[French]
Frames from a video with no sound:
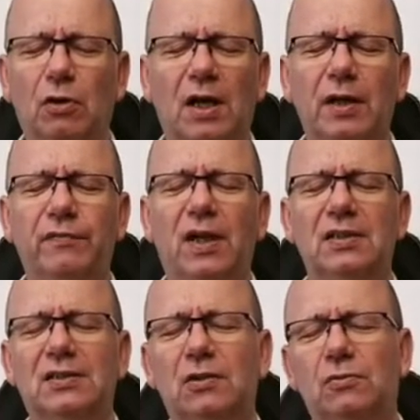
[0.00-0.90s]

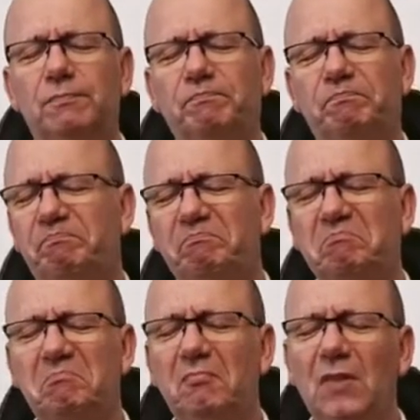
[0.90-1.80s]
révélation
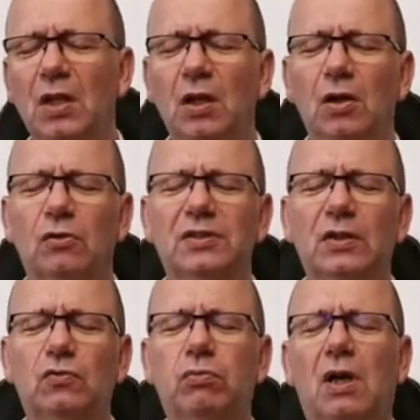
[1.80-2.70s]
que
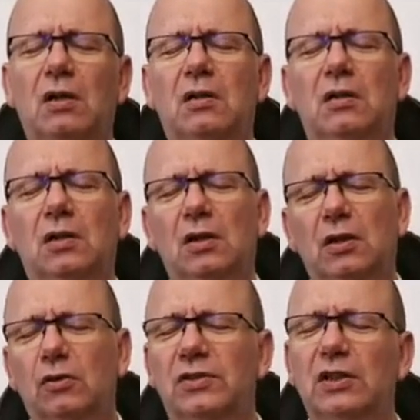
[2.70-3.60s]
c'est toi,
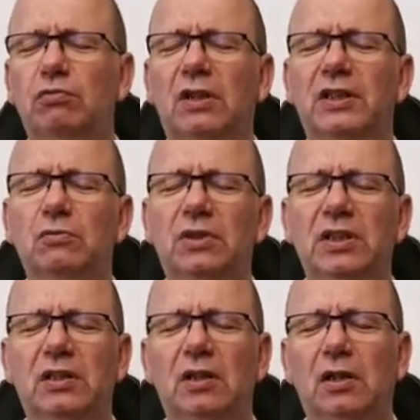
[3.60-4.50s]
que c'est toi qui nous
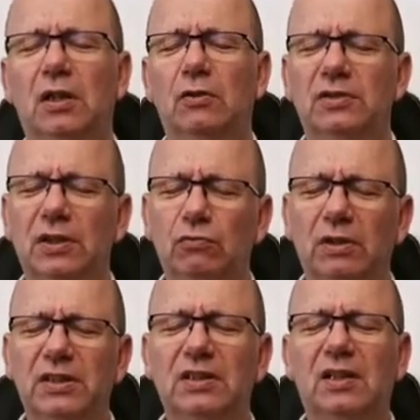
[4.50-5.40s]
guide, que c'est
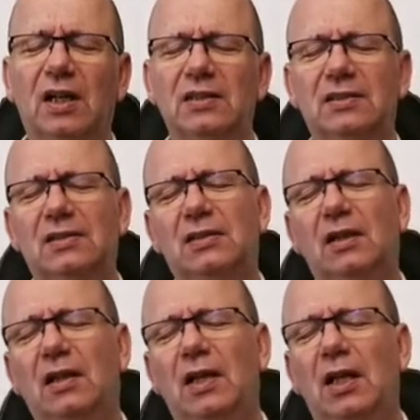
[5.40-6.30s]
toi qui dresse
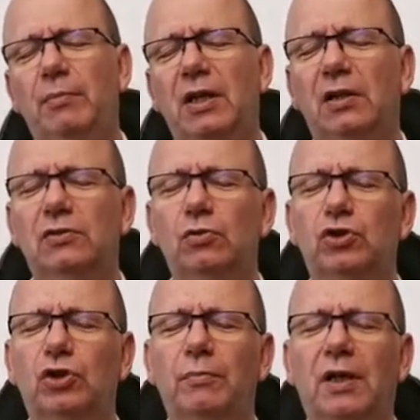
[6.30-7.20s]
eh bien, ce
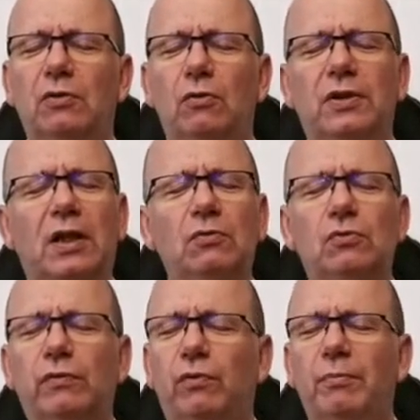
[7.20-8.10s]
chemin dans lequel
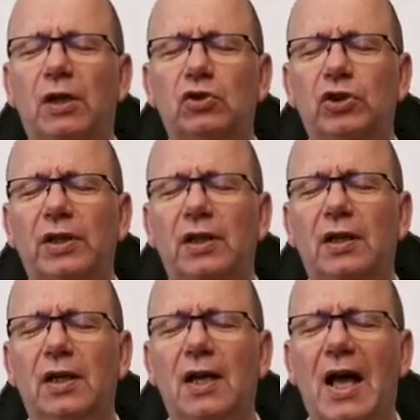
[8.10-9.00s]
nous devons marcher.
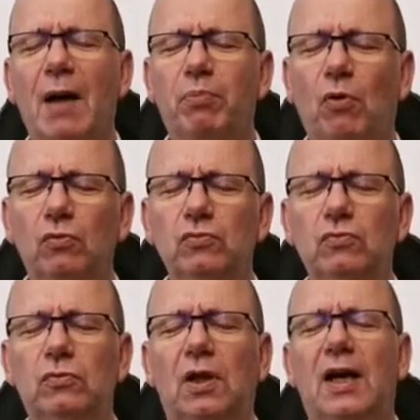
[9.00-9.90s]

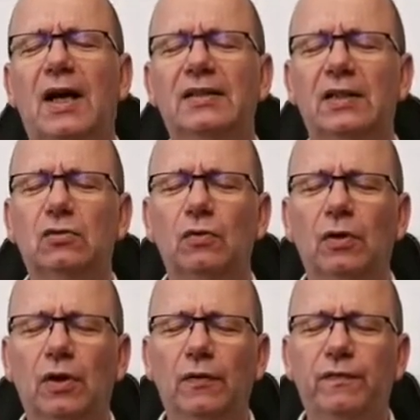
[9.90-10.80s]
Apprends-nous à
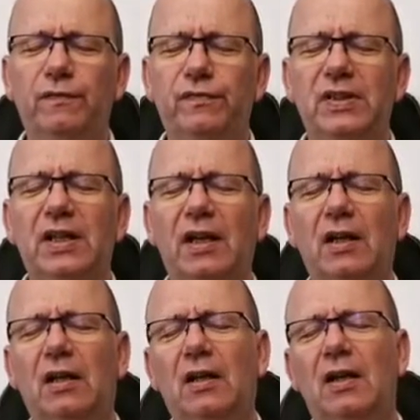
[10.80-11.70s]
être
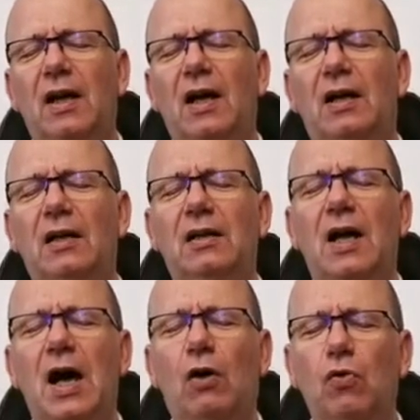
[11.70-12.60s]
fidèles, à
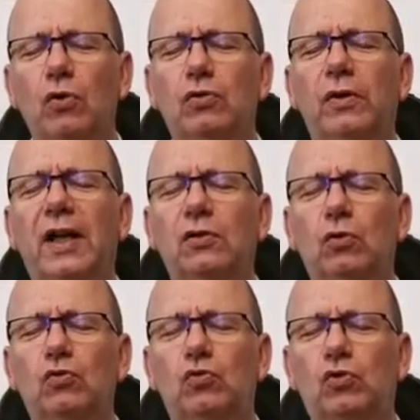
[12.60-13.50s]

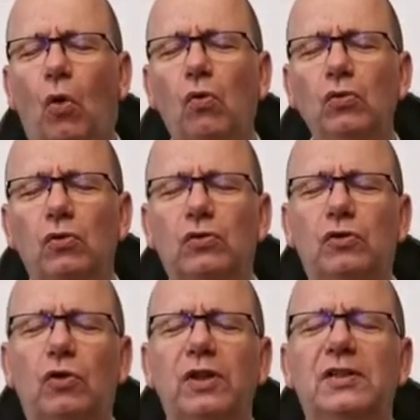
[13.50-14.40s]
reconnaître ton
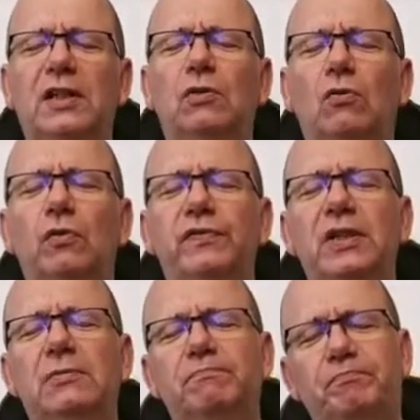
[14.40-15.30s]
autorité dans nos
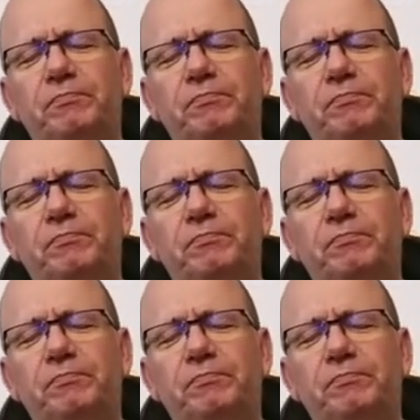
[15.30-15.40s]
vies,